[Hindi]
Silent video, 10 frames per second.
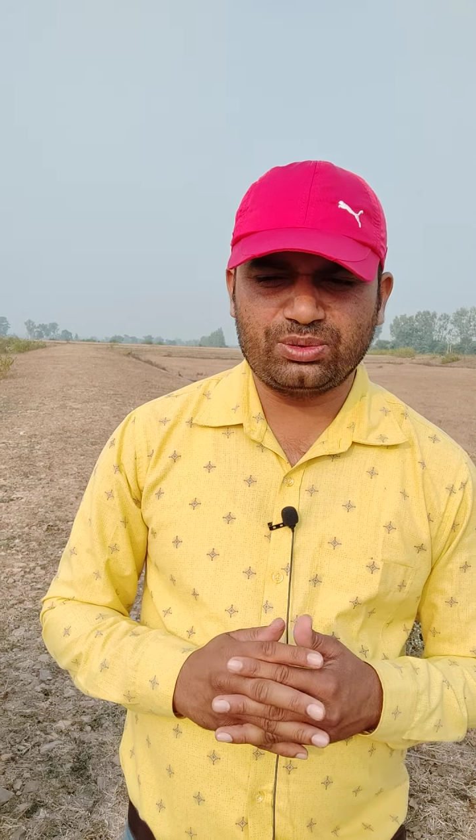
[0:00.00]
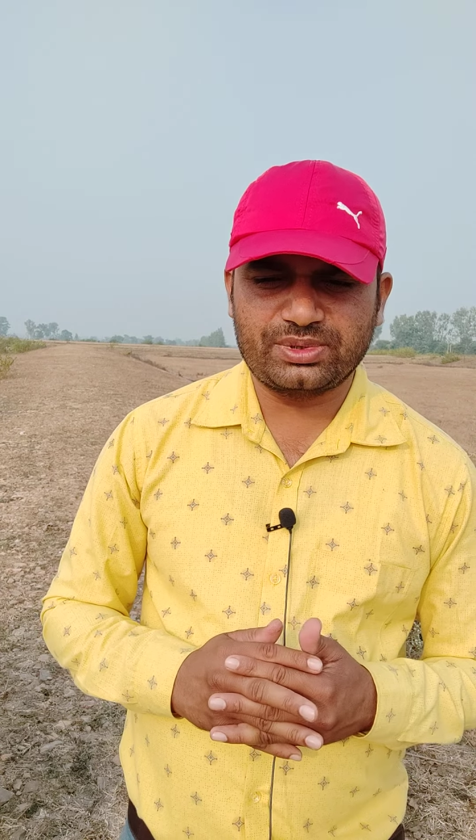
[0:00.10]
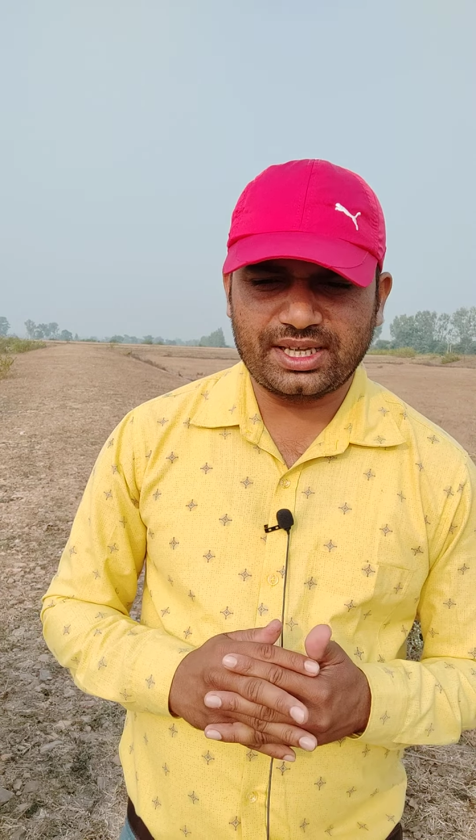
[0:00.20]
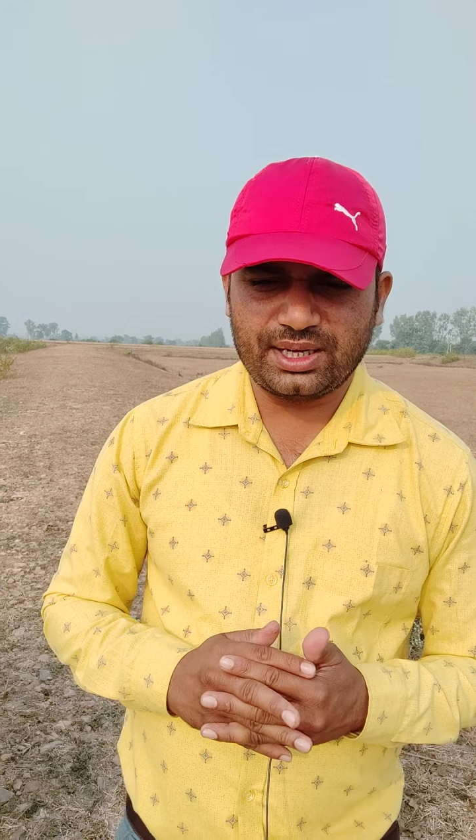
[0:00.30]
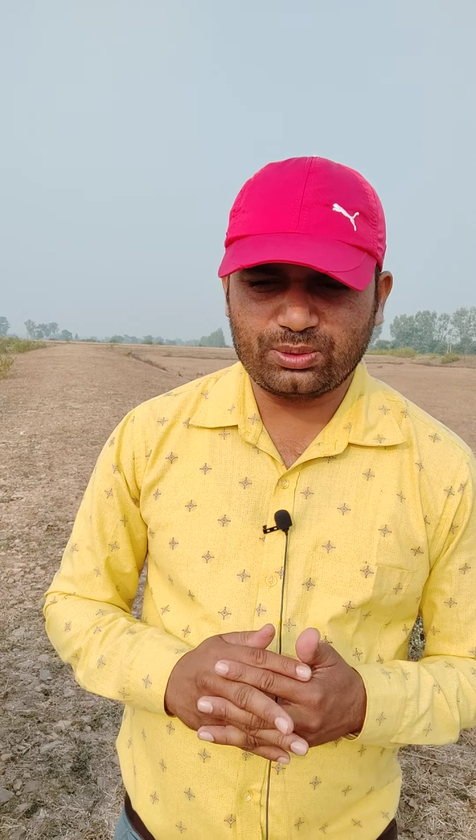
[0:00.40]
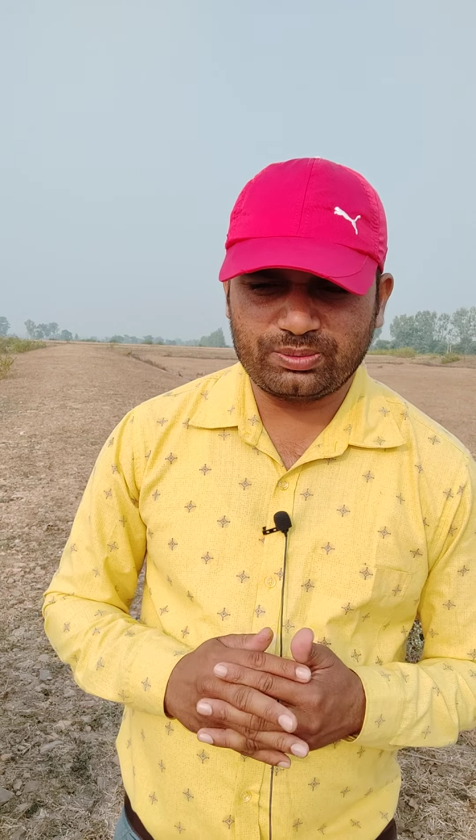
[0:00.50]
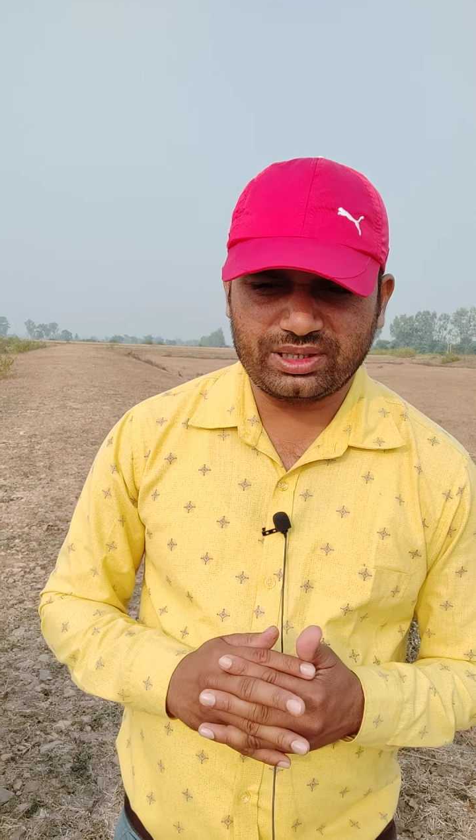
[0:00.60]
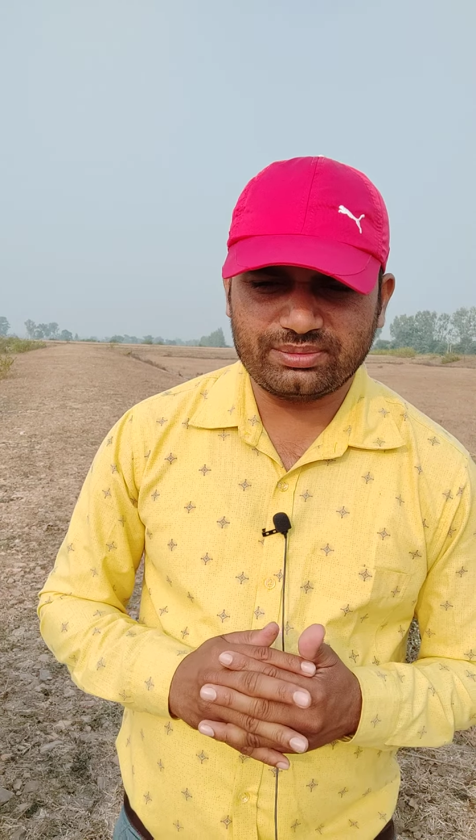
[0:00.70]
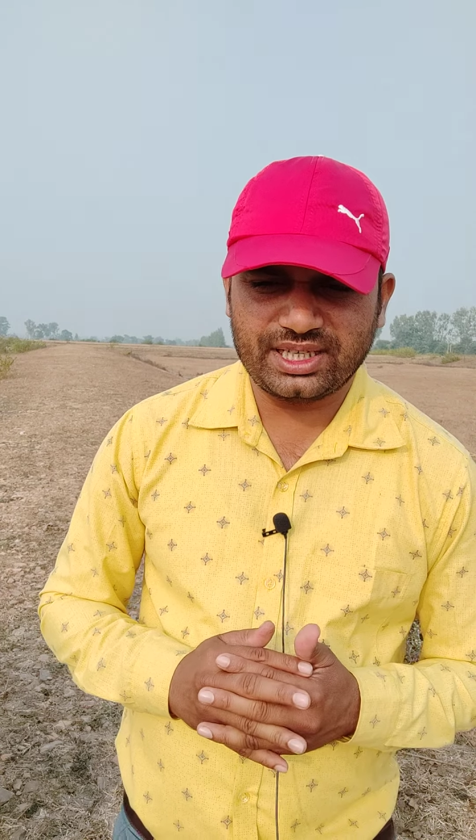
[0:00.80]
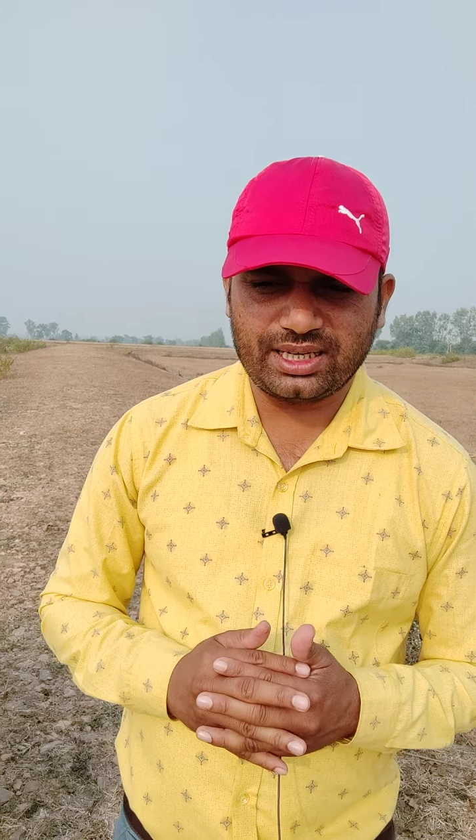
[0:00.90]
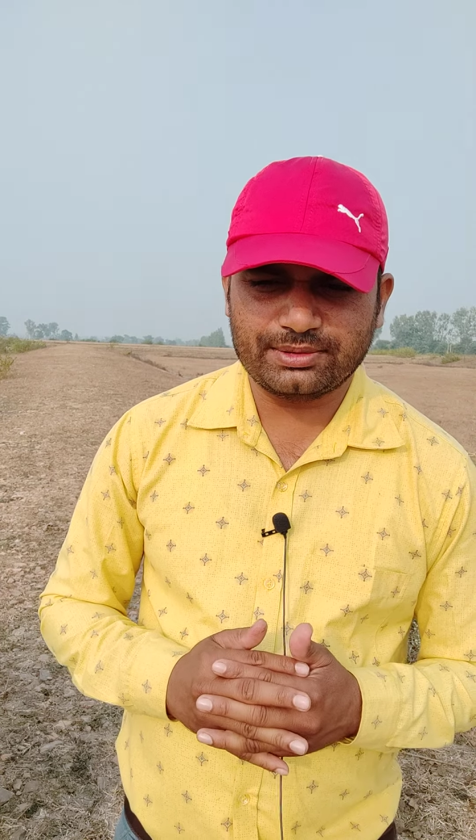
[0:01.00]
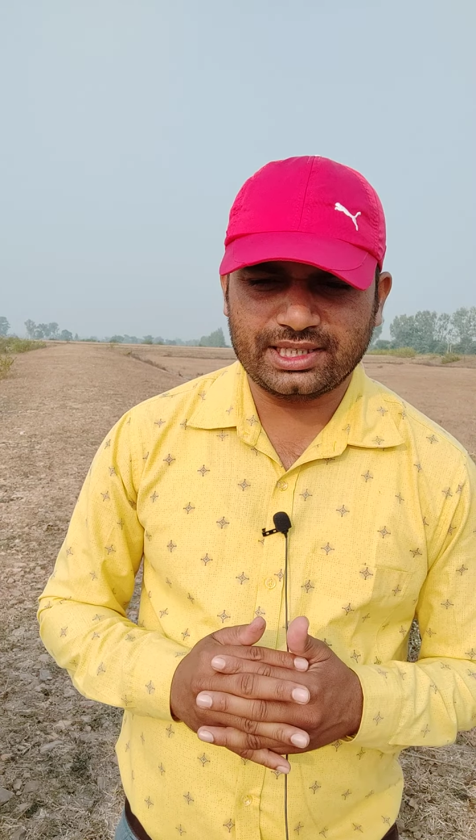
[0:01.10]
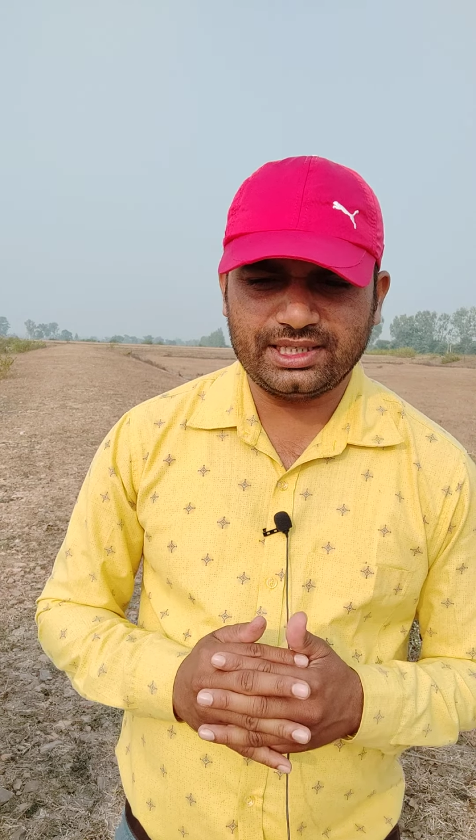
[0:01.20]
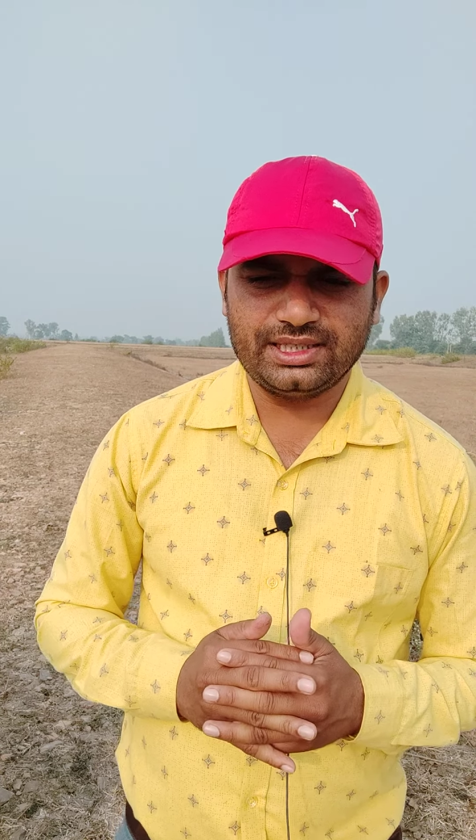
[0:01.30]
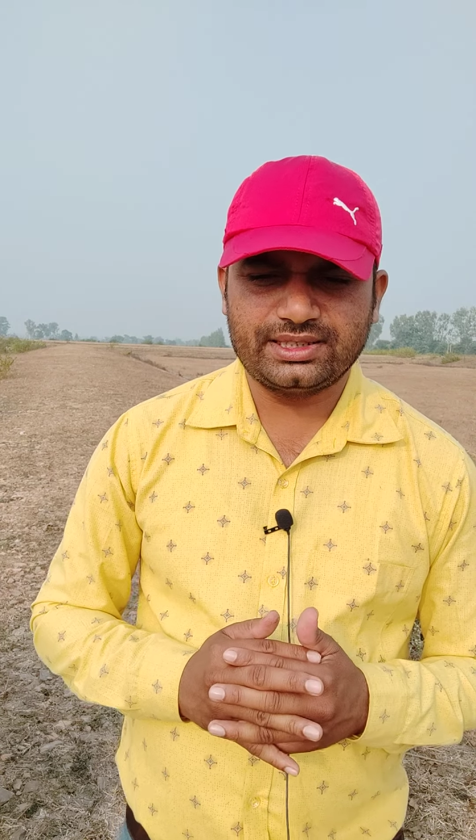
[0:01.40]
उपचारक उपलब्ध हैं आपके